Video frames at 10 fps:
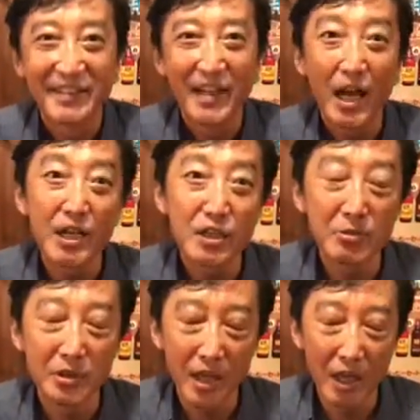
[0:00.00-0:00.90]
いやいつ
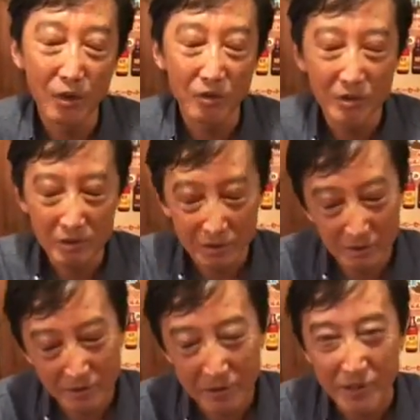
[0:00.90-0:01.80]
もね本当
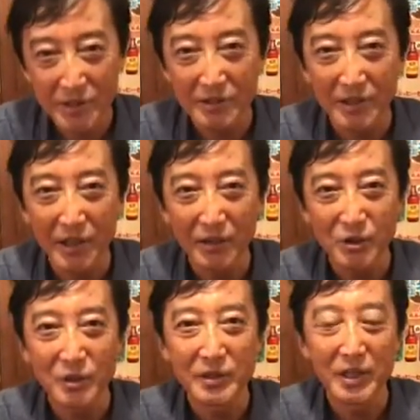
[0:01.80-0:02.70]
本気塾でお
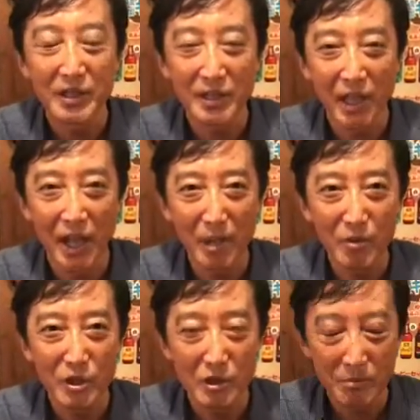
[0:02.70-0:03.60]
世話になって
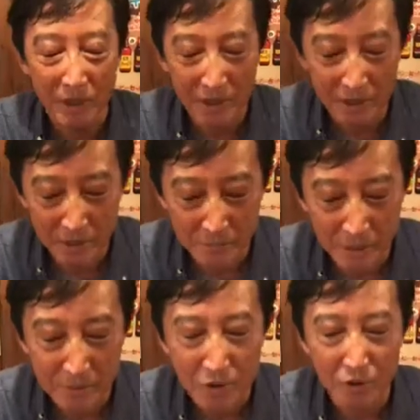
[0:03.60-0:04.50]
もうしもやんに
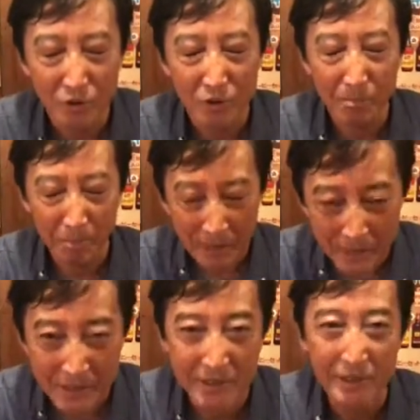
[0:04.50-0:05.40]
学ぶこといっぱい
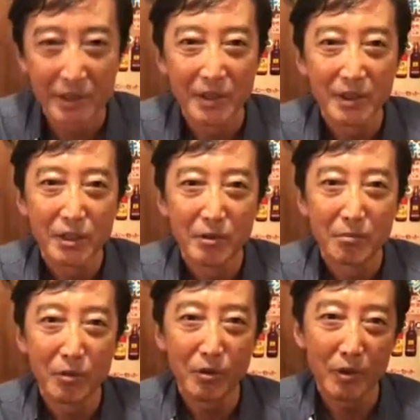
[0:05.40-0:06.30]
です
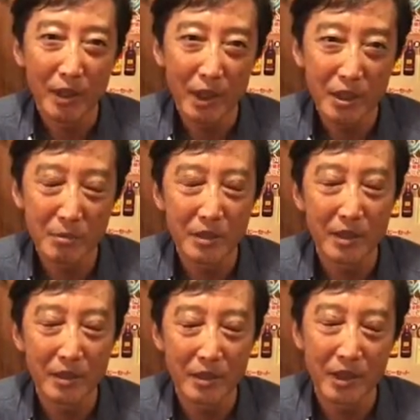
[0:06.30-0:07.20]
もうこれからしも
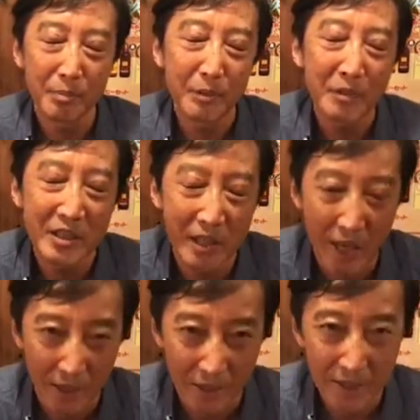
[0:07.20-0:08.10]
やん TPP し
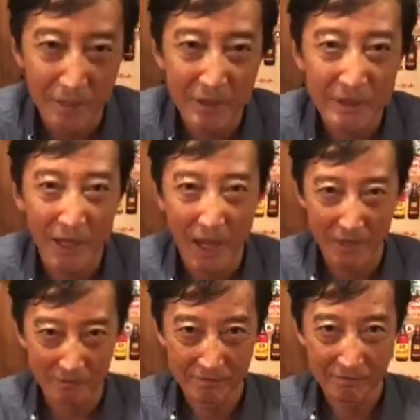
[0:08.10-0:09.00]
ていきますか
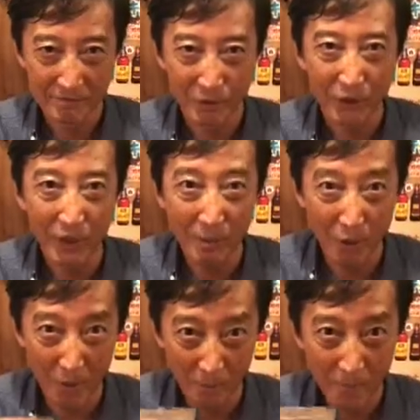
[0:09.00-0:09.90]
らこれから
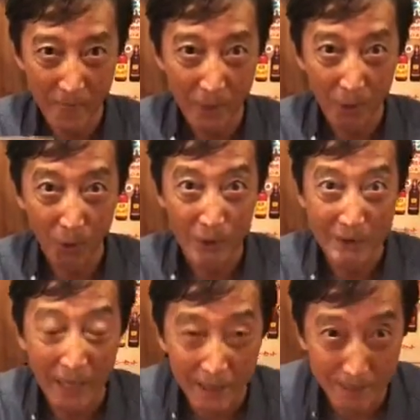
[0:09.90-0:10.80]
もおっ
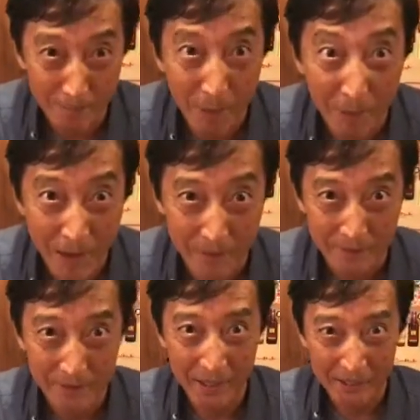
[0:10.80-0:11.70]
さん
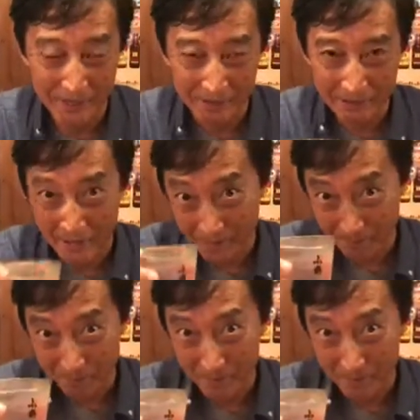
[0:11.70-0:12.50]
パワー発揮してくださいね